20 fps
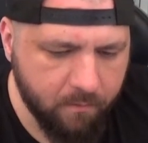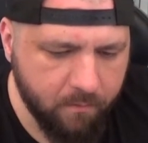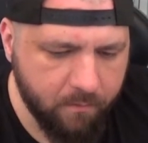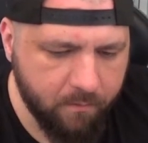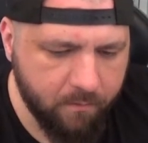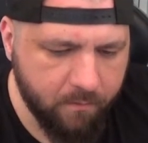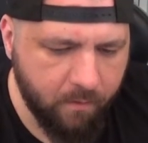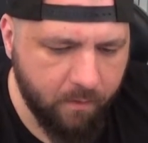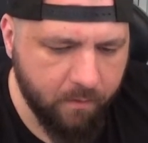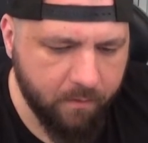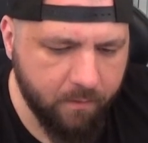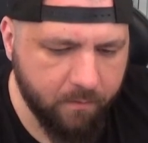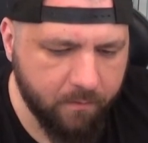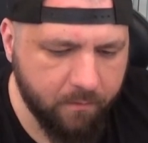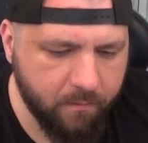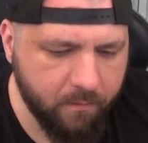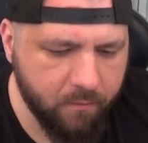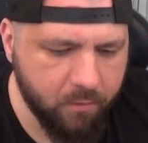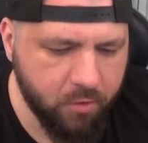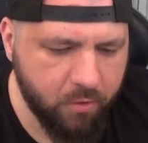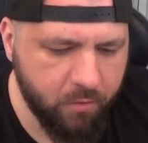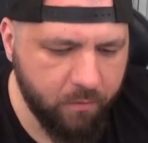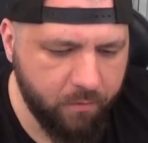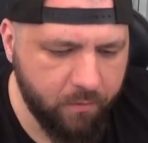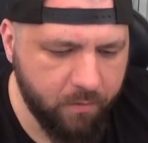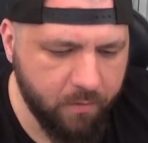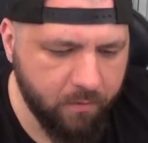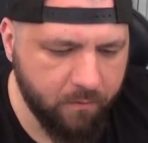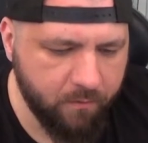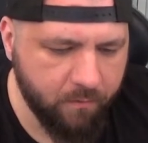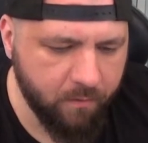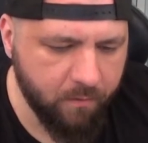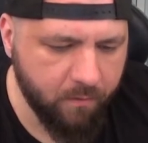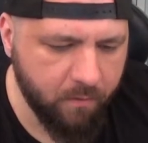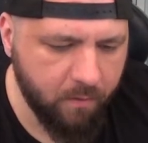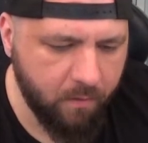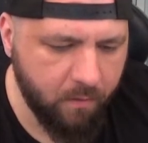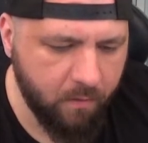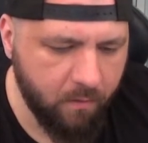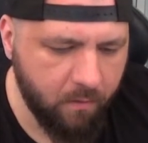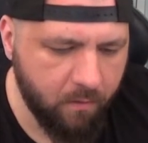Ist, ach, das ist ein Schlüssel davon, ne?